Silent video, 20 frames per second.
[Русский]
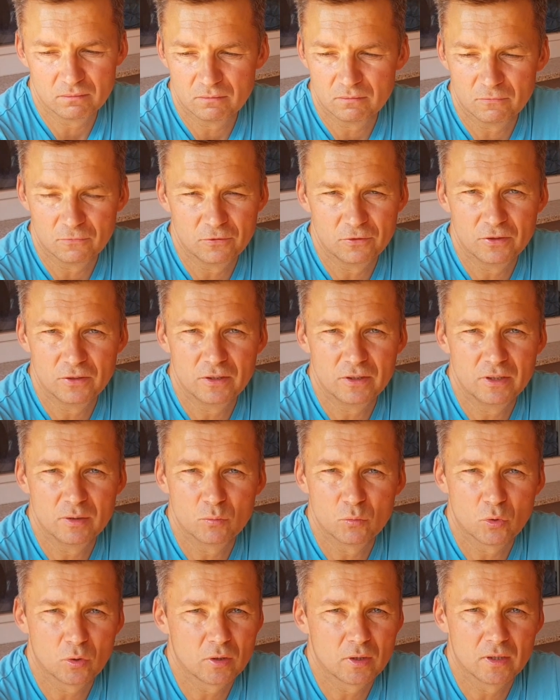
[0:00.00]
вы
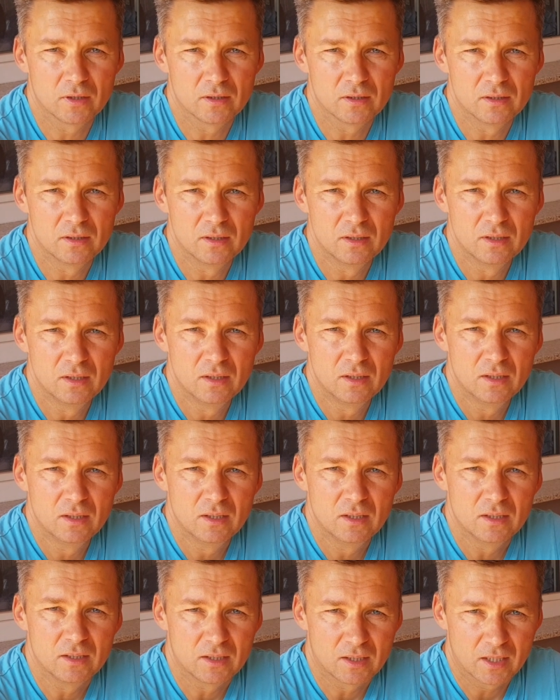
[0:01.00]
немного
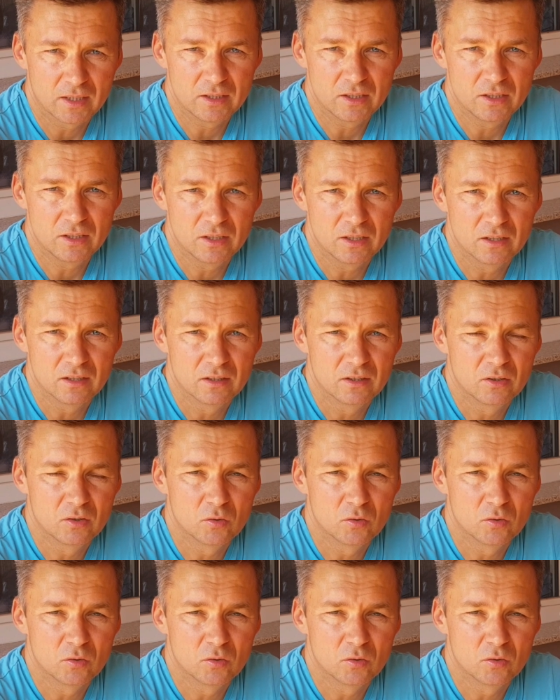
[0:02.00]
тратите,